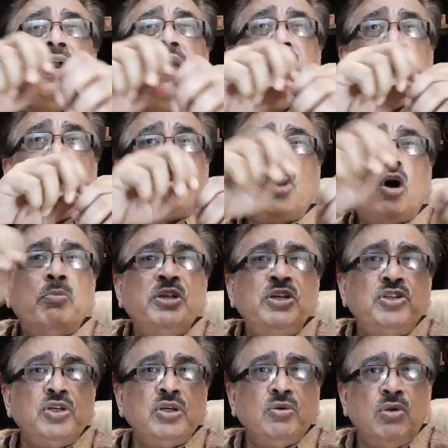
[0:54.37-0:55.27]
এই যে
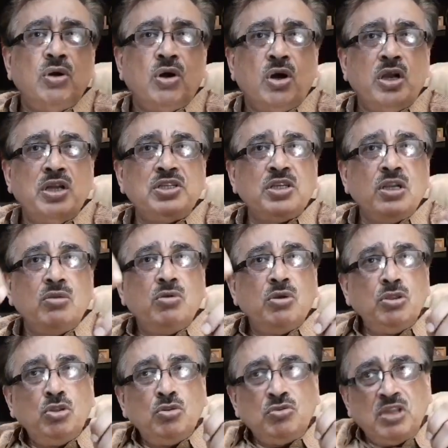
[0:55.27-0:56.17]
কমেন্ট্রিগুলো হয় সেগুলো
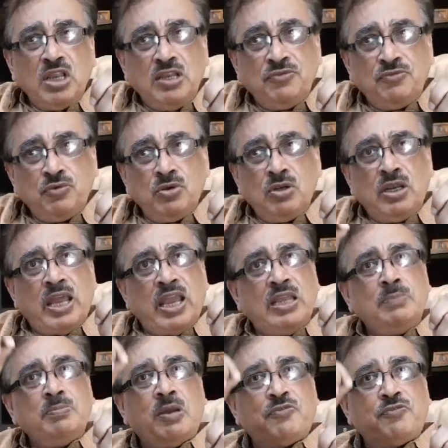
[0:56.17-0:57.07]
কিন্তু টেলিফোন
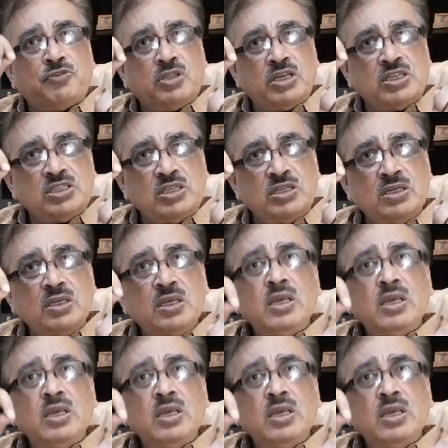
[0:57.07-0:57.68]
লাইন মারফত আসে